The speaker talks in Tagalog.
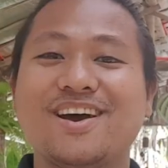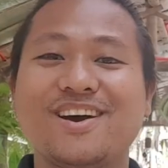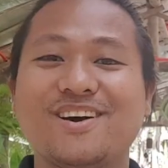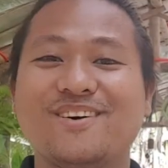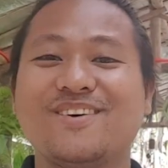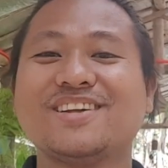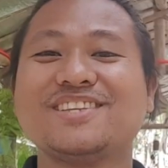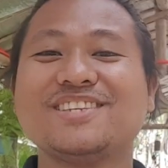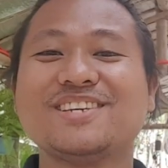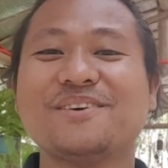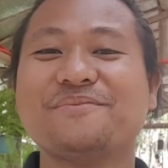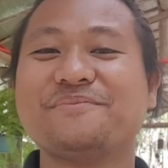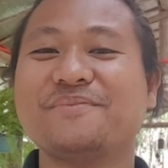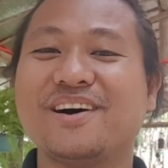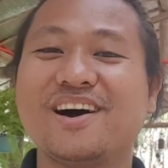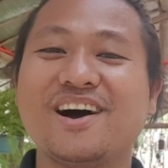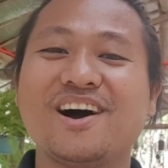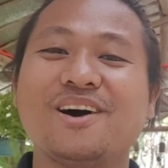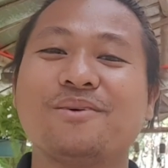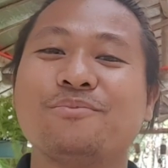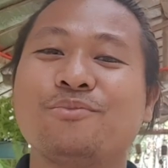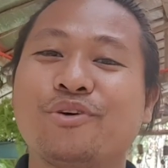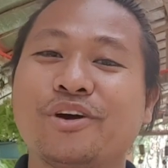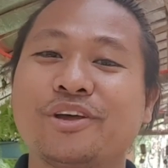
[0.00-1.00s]
What's up
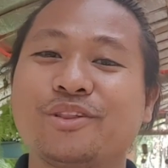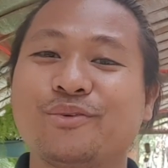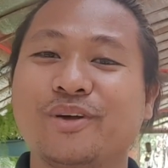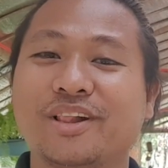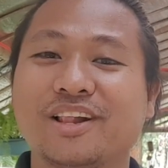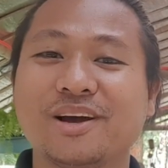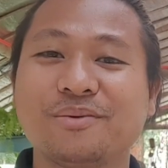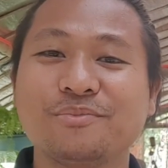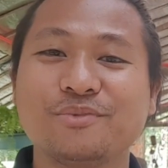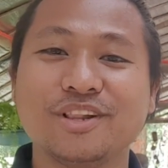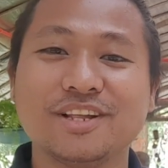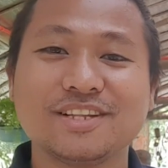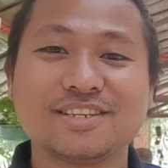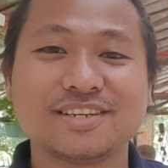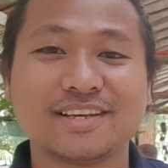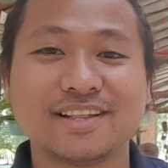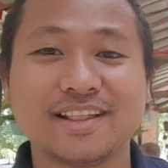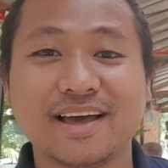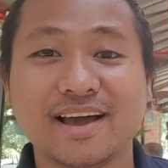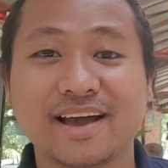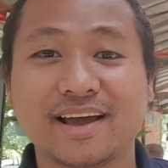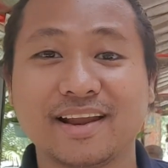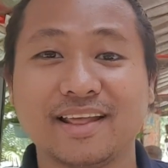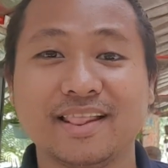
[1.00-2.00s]
mga kabukid? Welcome ulit
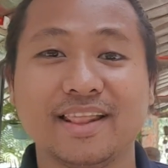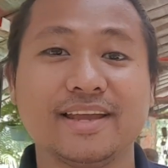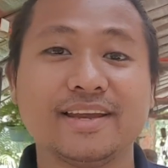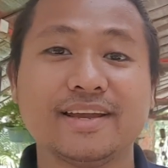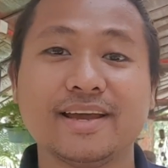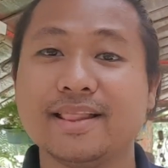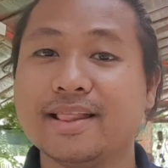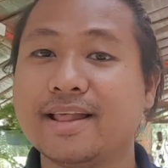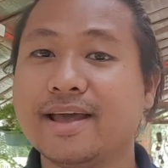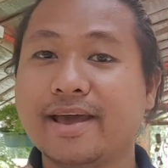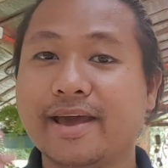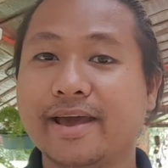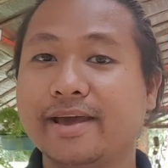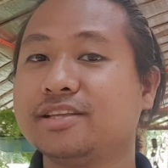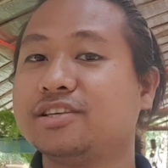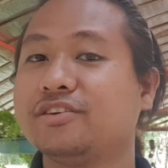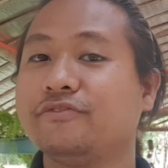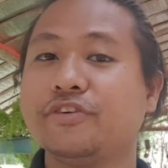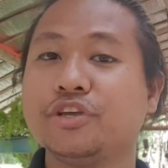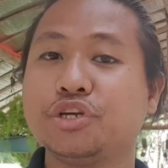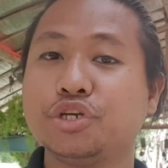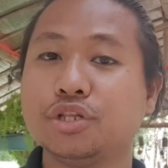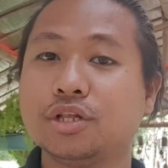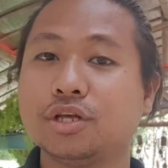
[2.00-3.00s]
sa Dagre Lenyal. And sa
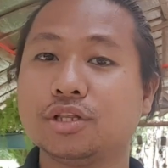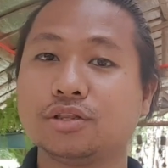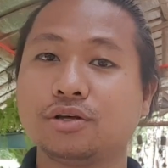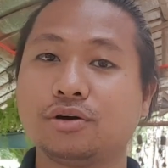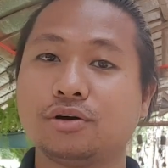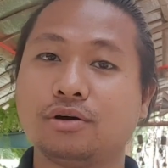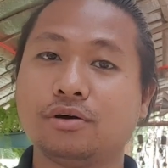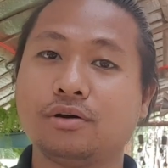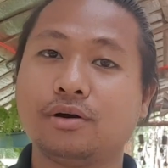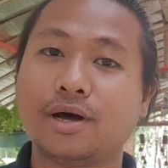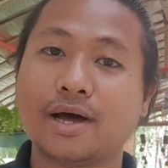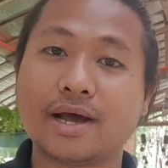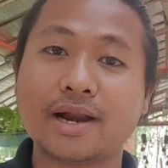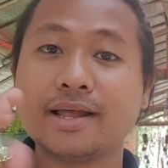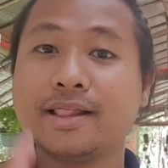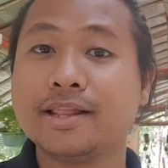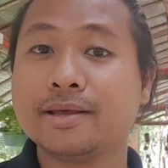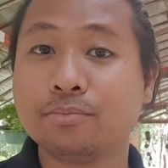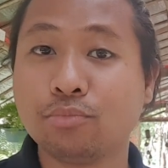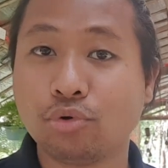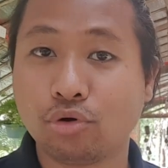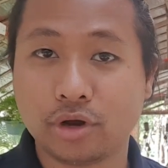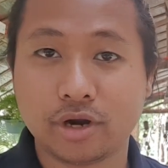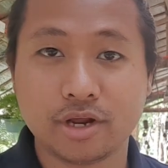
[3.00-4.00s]
video na to,
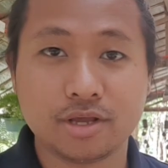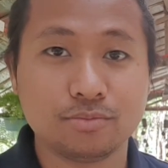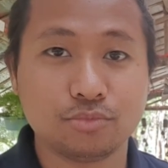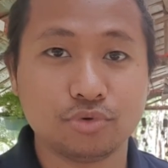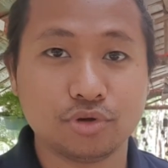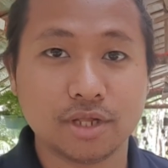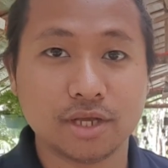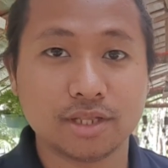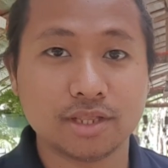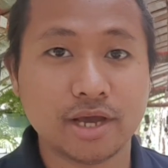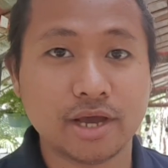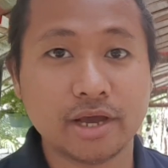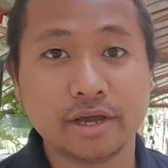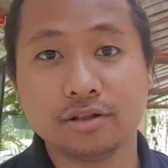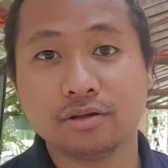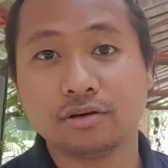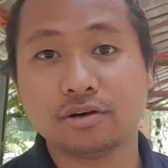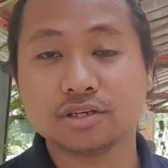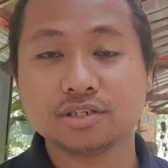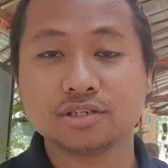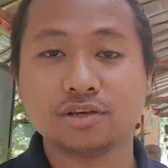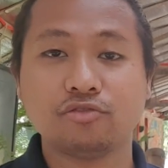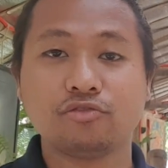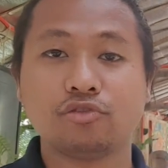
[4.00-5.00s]
aralin bukirin muna tayo. No?
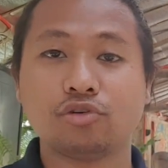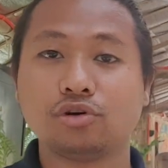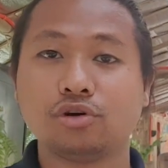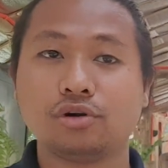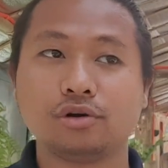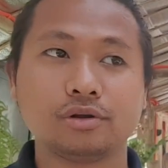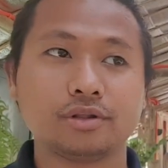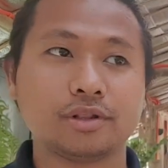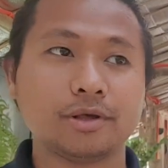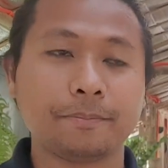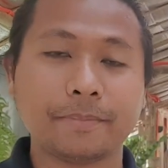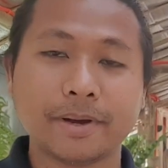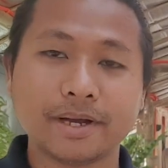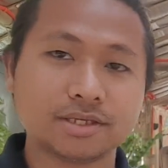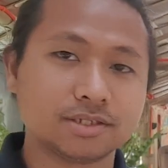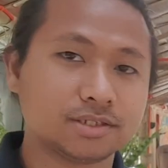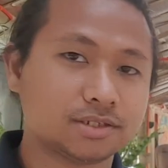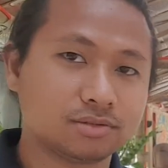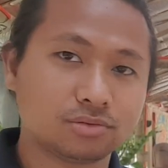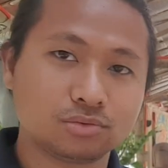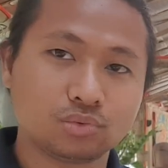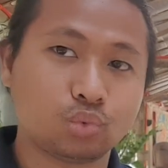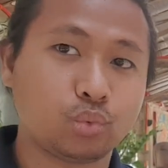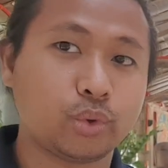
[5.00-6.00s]
Kasi for the
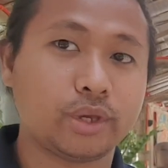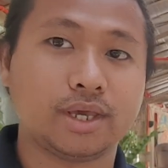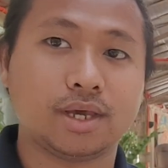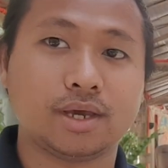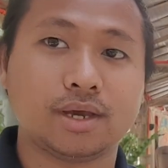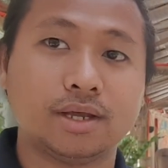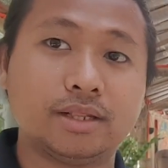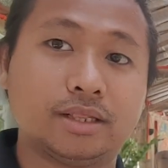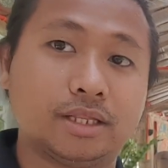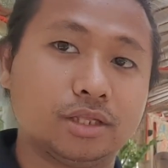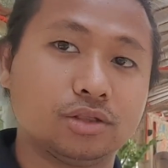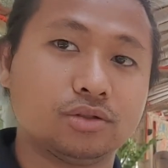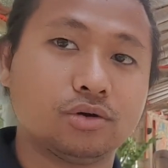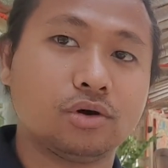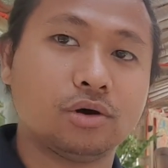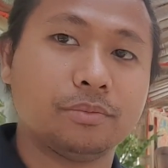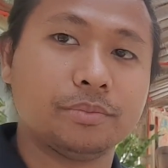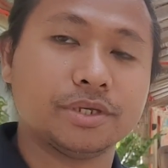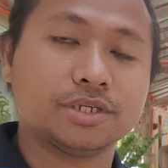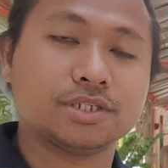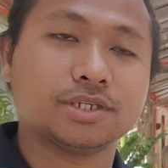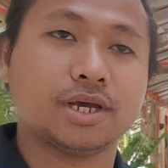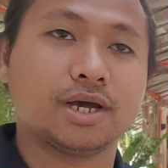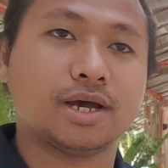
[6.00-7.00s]
past week, andito
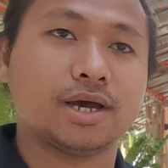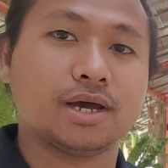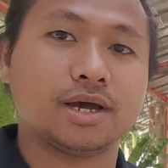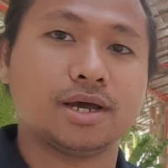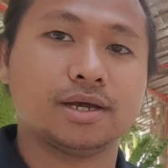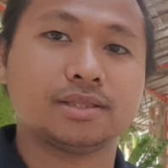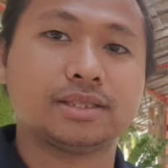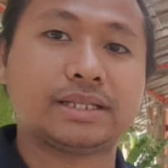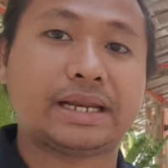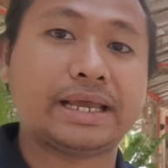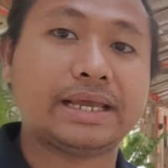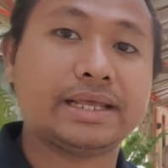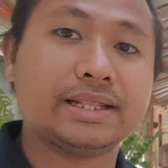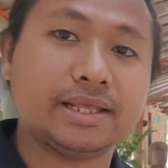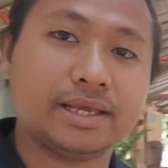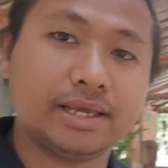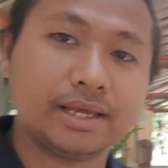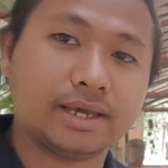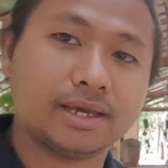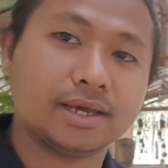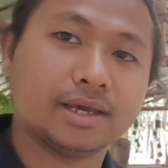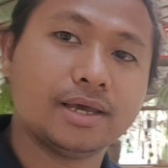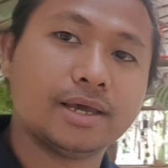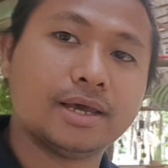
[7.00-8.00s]
kami sa
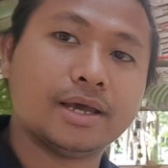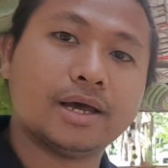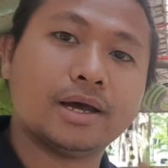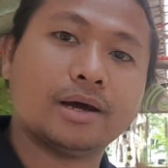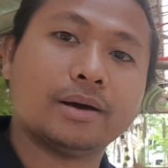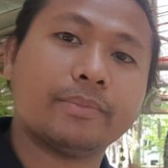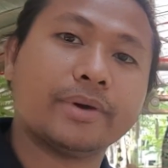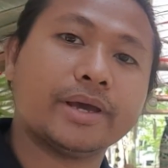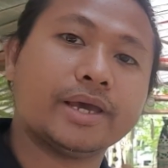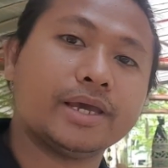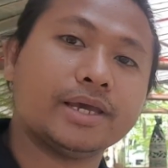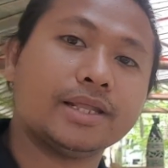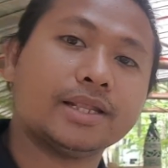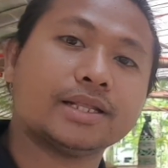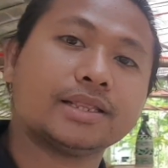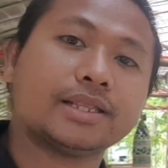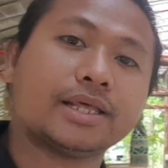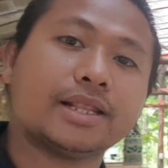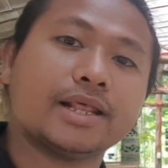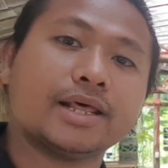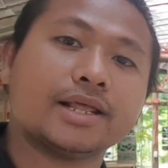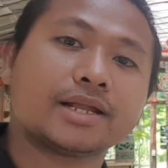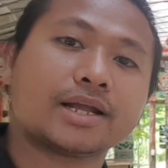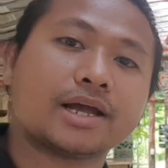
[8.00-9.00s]
training. May
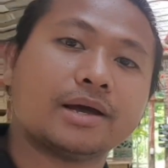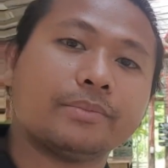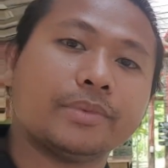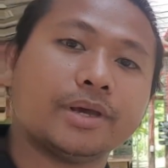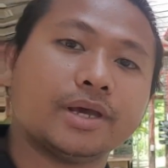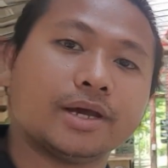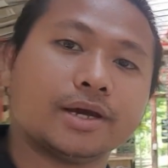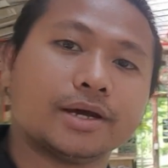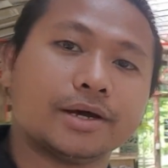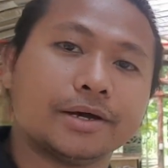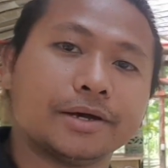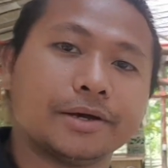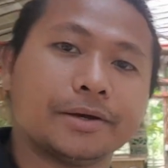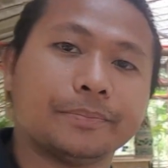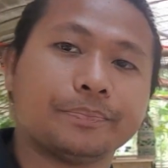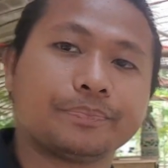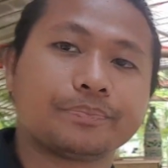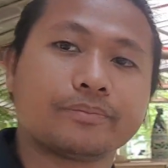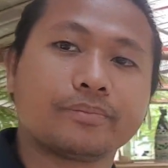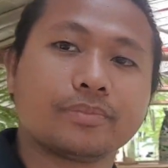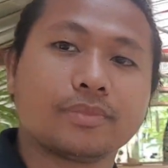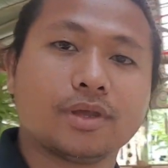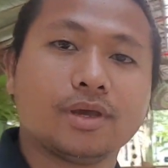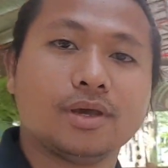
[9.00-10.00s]
inatinan kaming
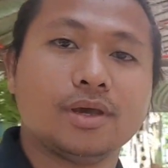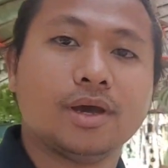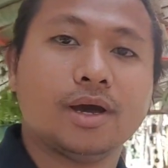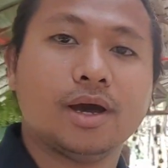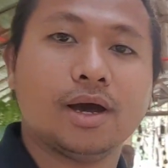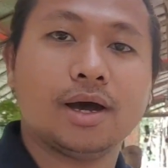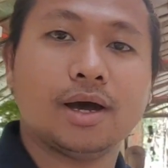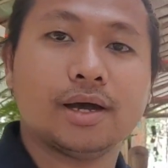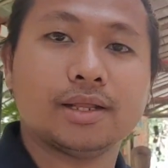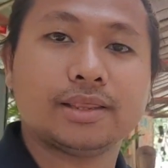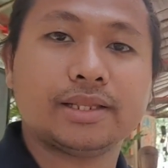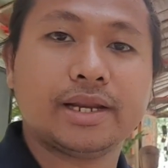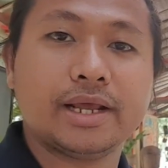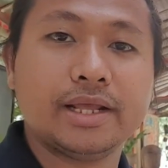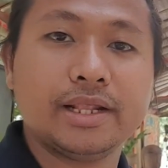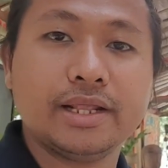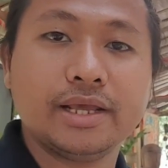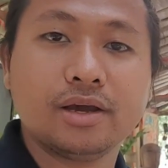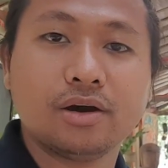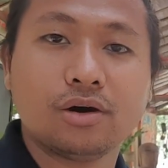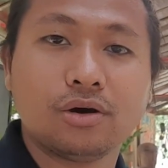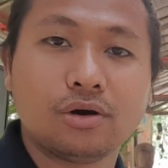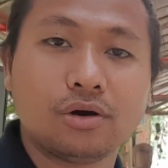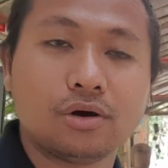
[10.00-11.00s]
um, uh,
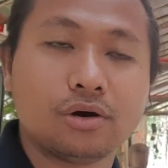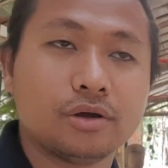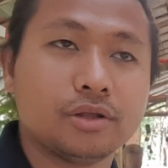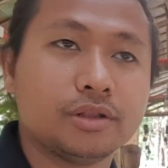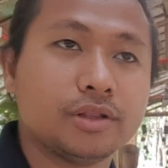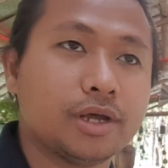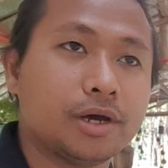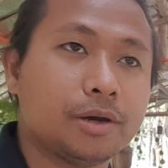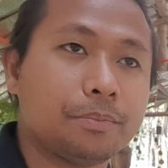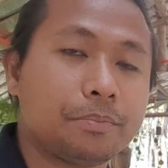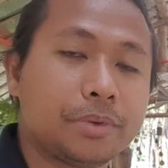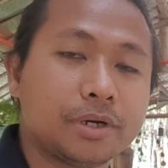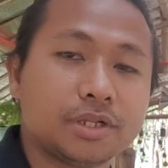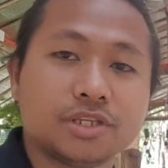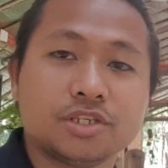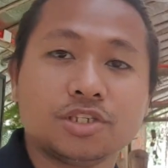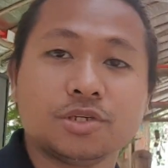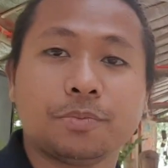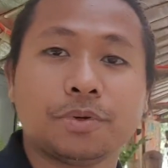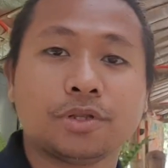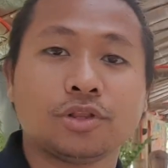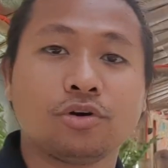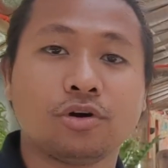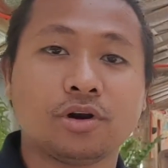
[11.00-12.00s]
training on uh,
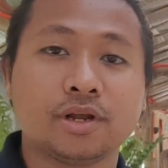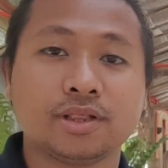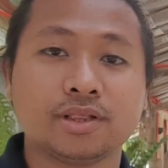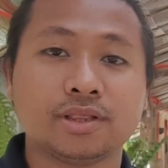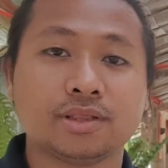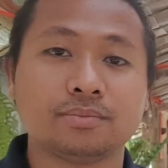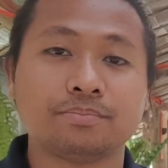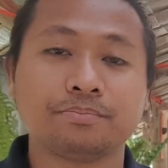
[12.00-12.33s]
participatory,